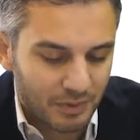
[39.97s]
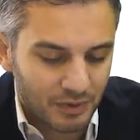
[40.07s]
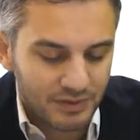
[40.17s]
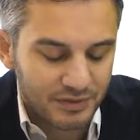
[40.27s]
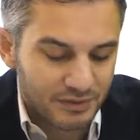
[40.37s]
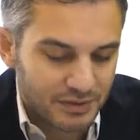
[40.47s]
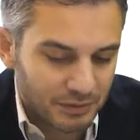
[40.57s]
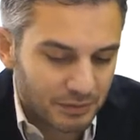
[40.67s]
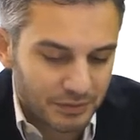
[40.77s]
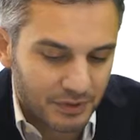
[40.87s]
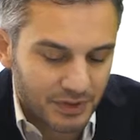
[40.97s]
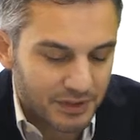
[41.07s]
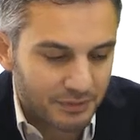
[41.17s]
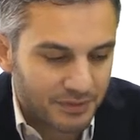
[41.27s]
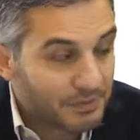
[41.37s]
pour l'instant, c'est une
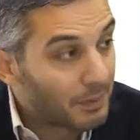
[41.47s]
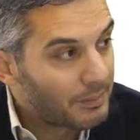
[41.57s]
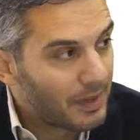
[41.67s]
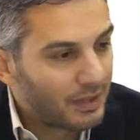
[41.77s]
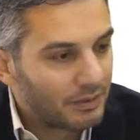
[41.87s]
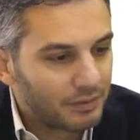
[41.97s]
consolidation qui se prépare.